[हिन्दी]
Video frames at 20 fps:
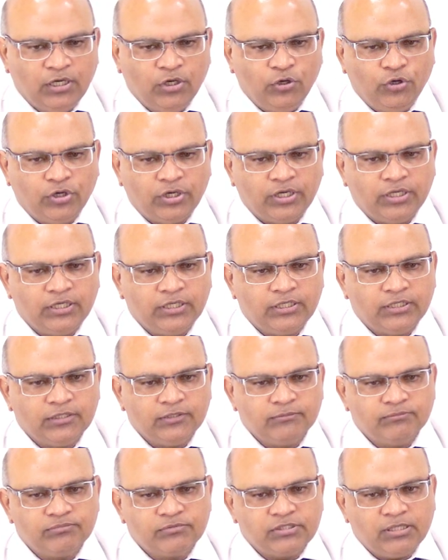और
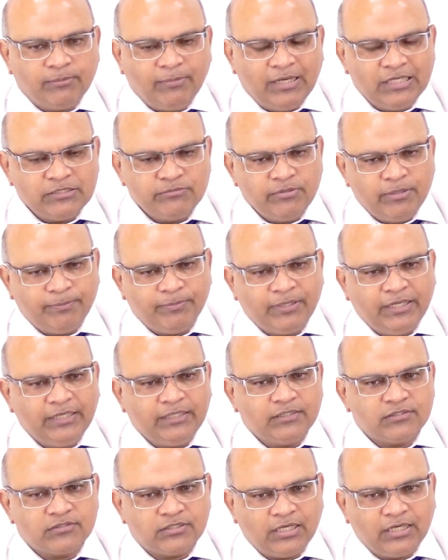समाज में अपना
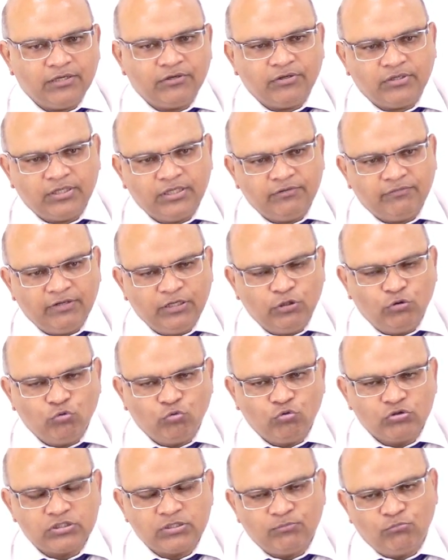एक स्थान रखने वाले
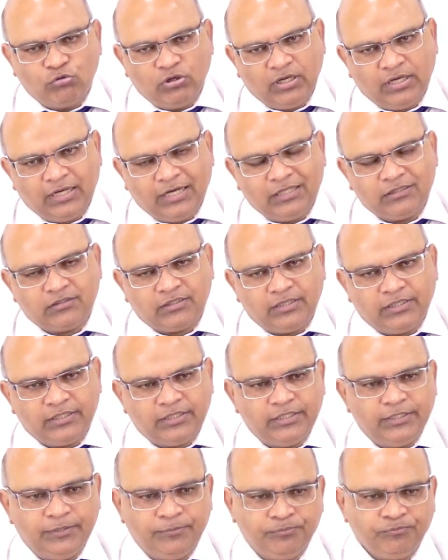लोगों से मुलाकात
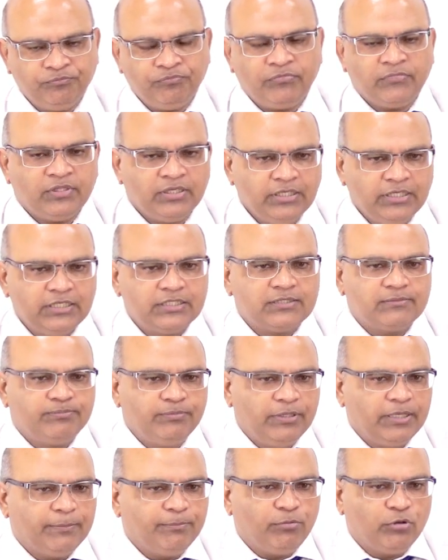करके इस
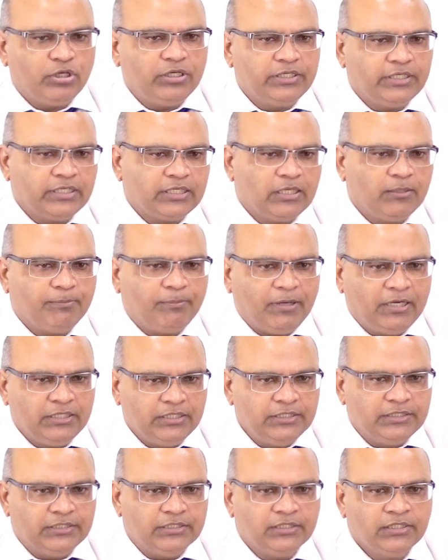पे एक पॉलिटिकल
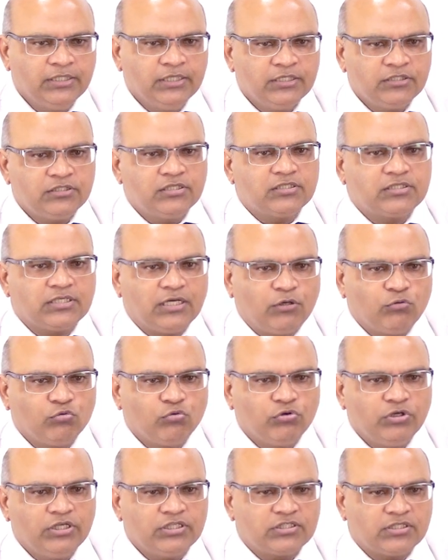पार्टी जिसका
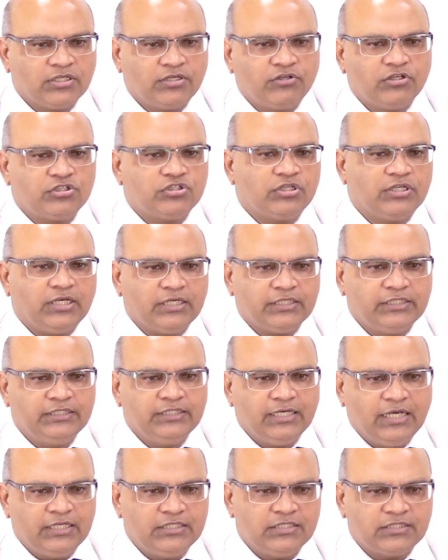उन्होंने संरचना
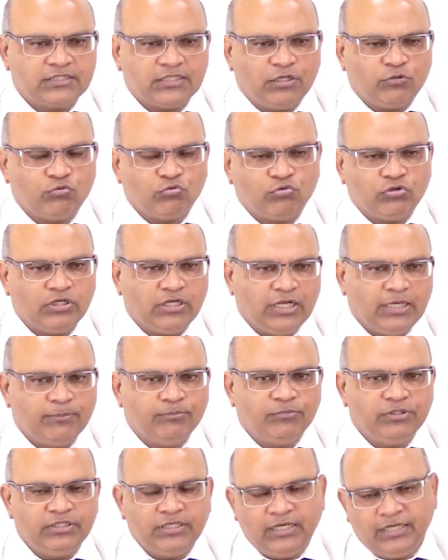किया है जिसका उन्होंने
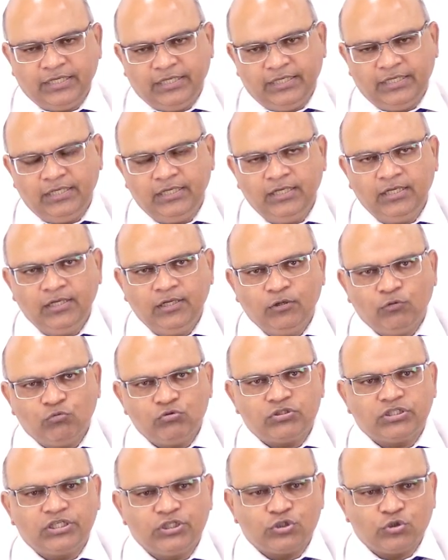नाम दिया है
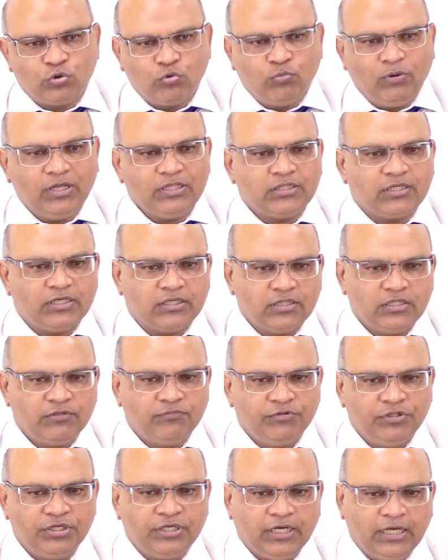उसकी शुरुआत करते
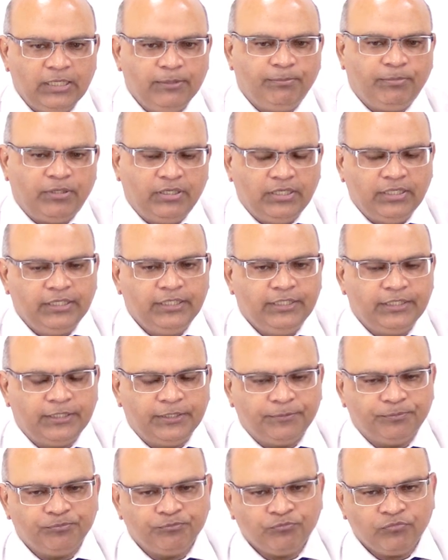हुए दिखाई पड़ रहे
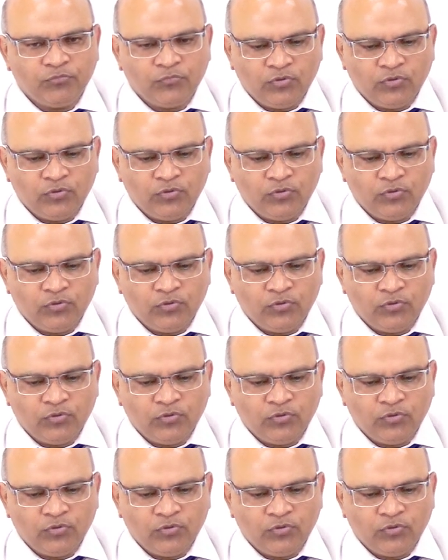हैं